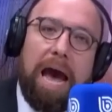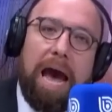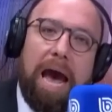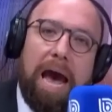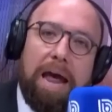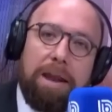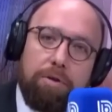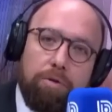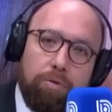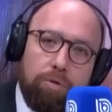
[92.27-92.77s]

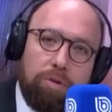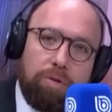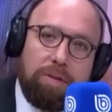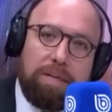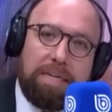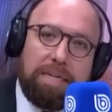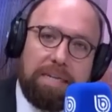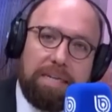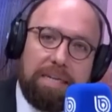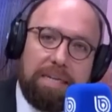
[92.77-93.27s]

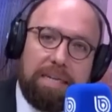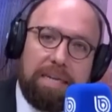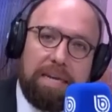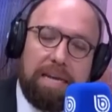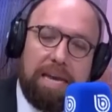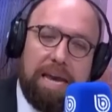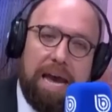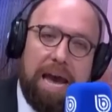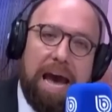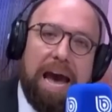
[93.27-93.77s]
anoche,
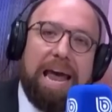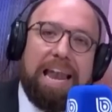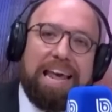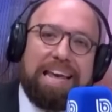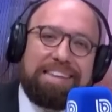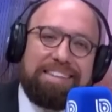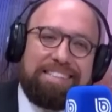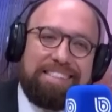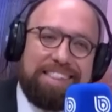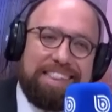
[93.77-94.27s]
a
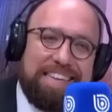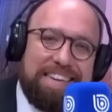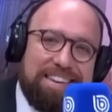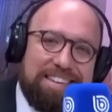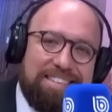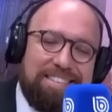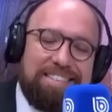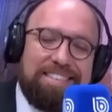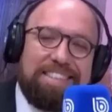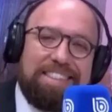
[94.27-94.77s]
las
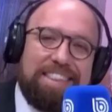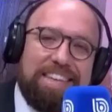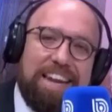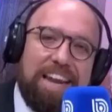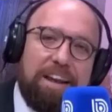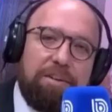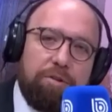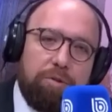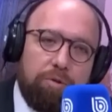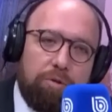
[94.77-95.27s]
10 de
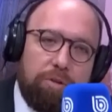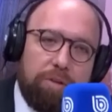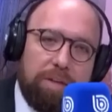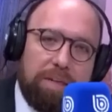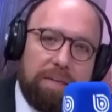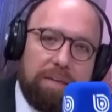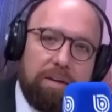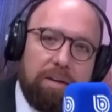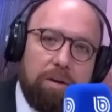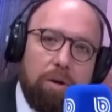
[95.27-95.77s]
la
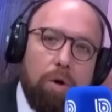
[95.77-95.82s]
noche,